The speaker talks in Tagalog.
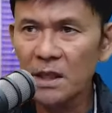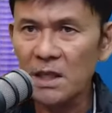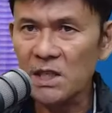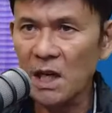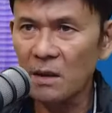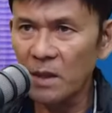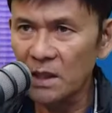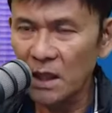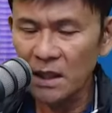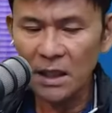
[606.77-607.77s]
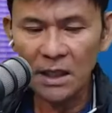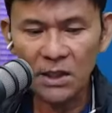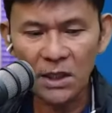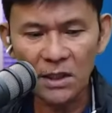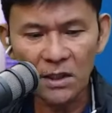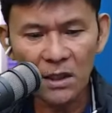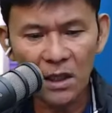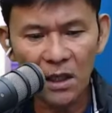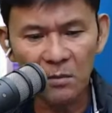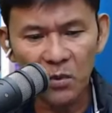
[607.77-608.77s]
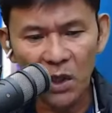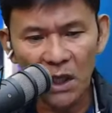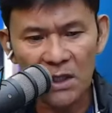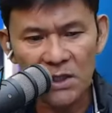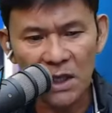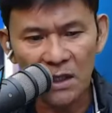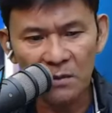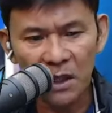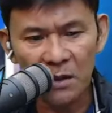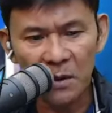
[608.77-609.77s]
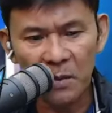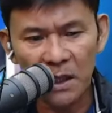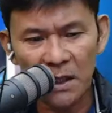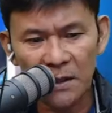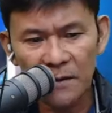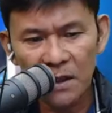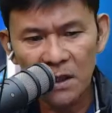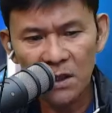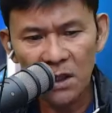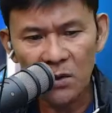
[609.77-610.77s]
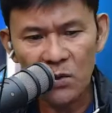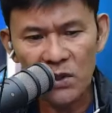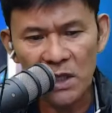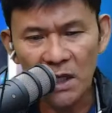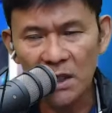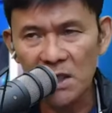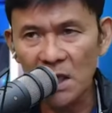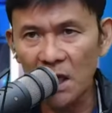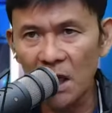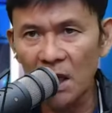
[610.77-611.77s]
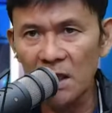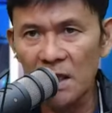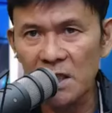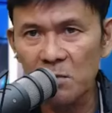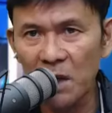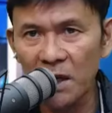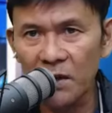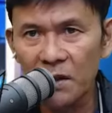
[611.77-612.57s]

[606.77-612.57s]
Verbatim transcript: Isama na rin natin ang Bulacan dyan, mga kababayan, na kung saan isang alias Mart